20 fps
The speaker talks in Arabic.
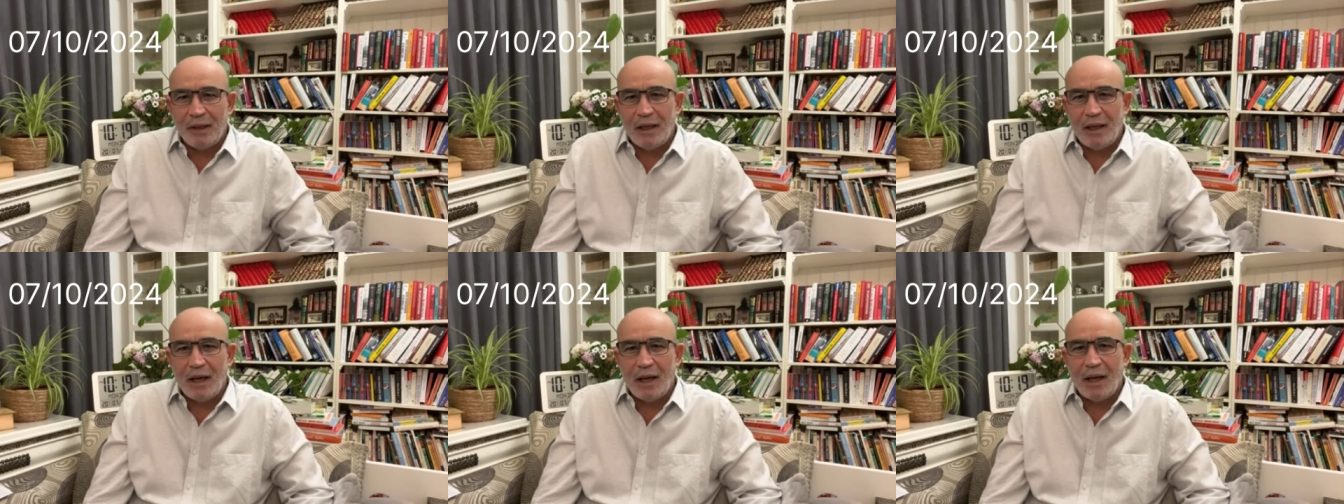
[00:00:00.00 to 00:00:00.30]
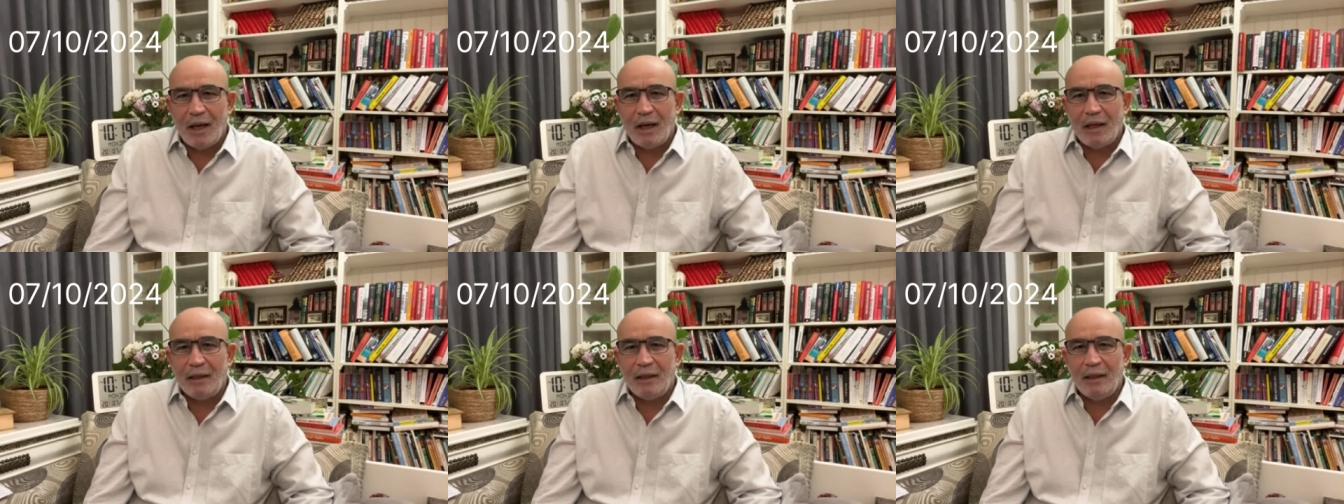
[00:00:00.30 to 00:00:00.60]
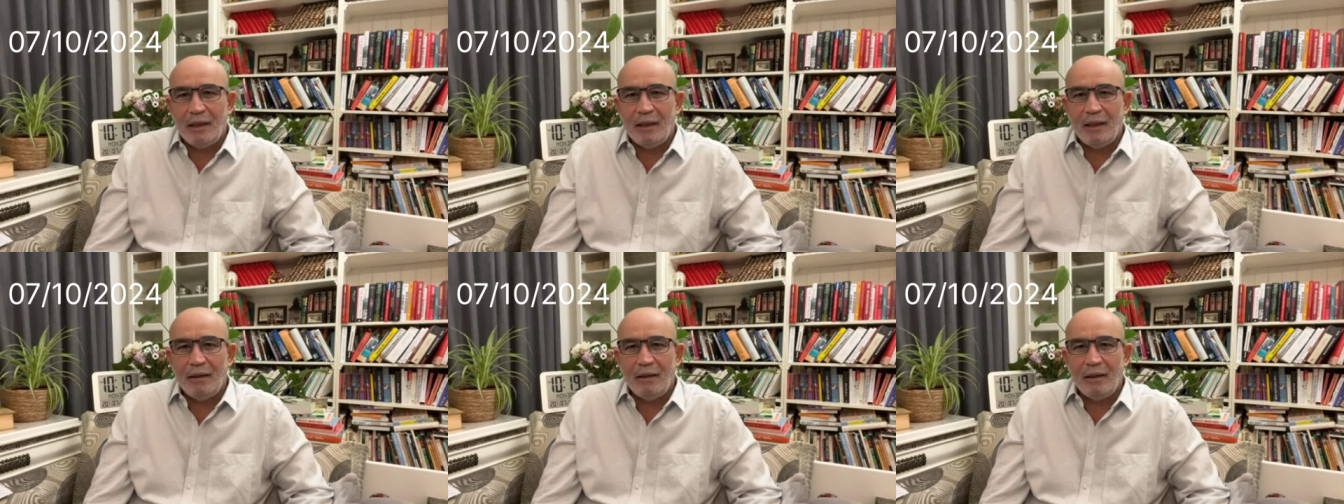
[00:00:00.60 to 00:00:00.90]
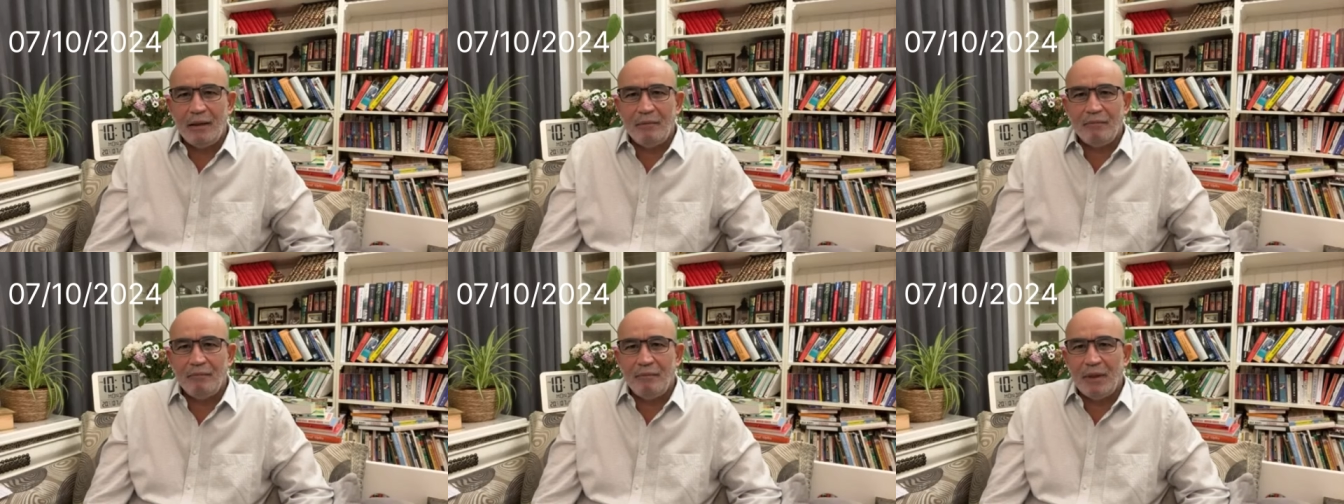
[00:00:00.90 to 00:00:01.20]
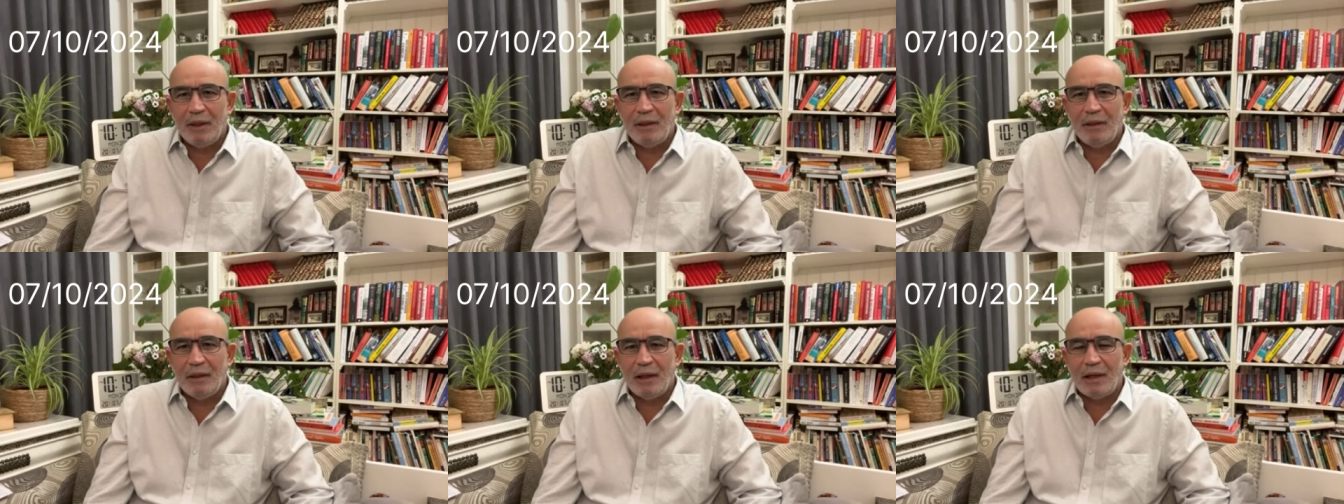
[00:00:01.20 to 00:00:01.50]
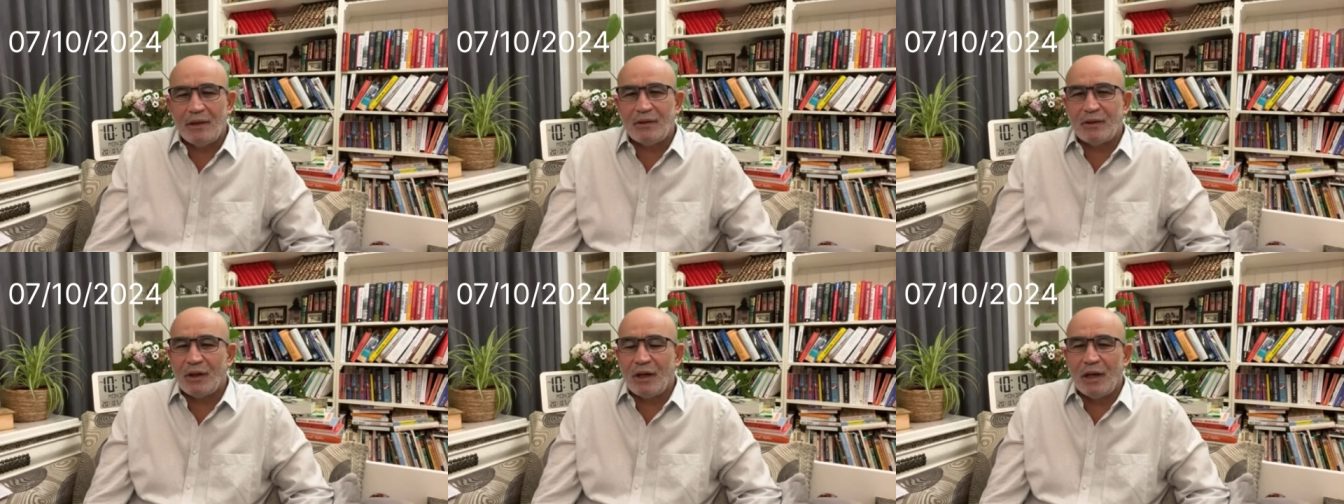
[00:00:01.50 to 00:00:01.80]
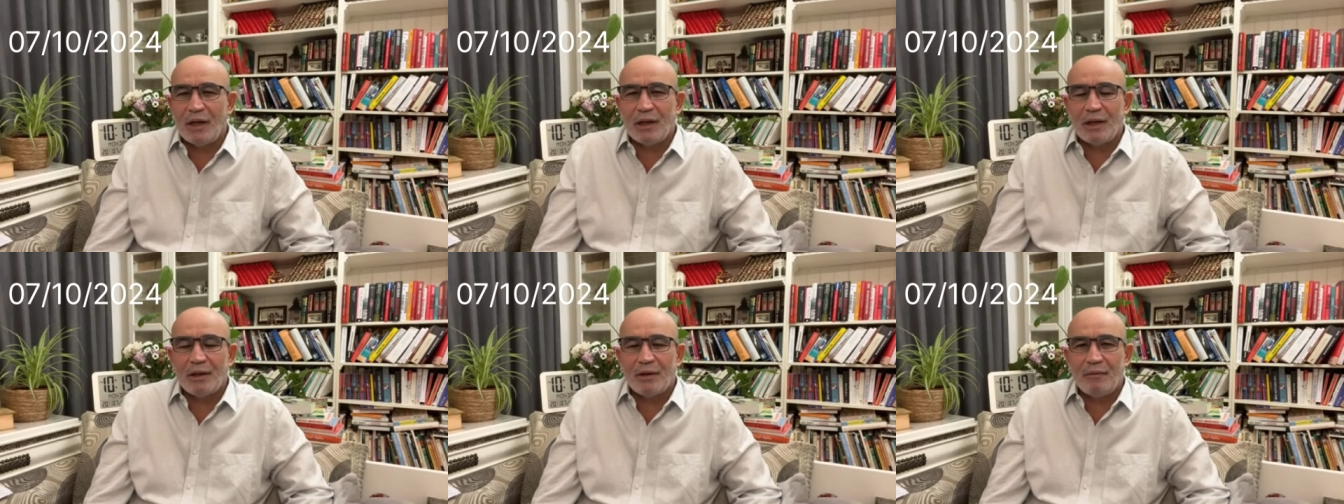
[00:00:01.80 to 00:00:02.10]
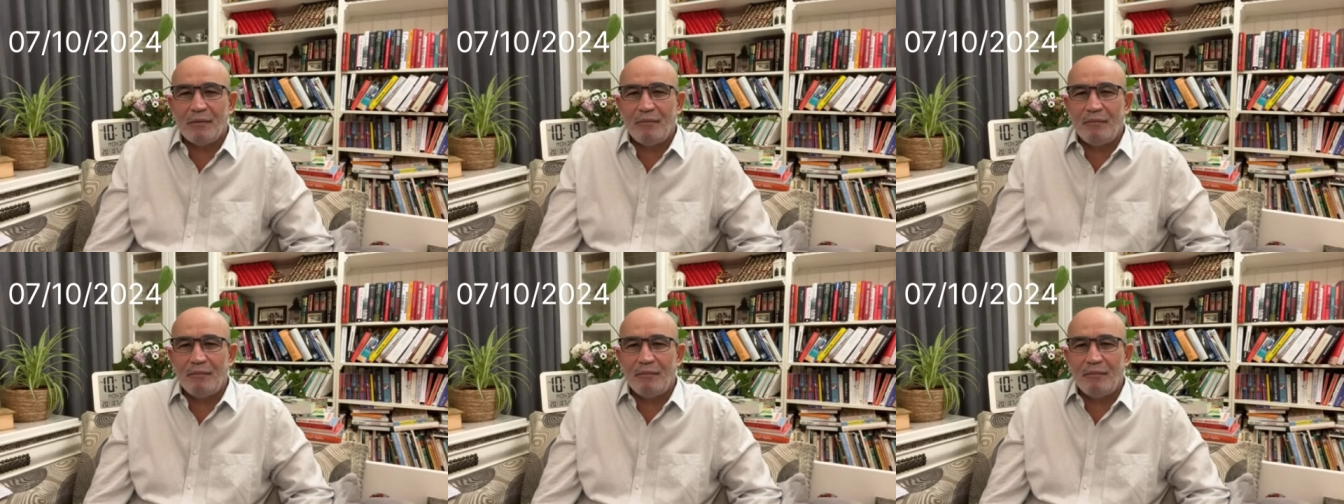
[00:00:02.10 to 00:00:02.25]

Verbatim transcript: يعني من أصغر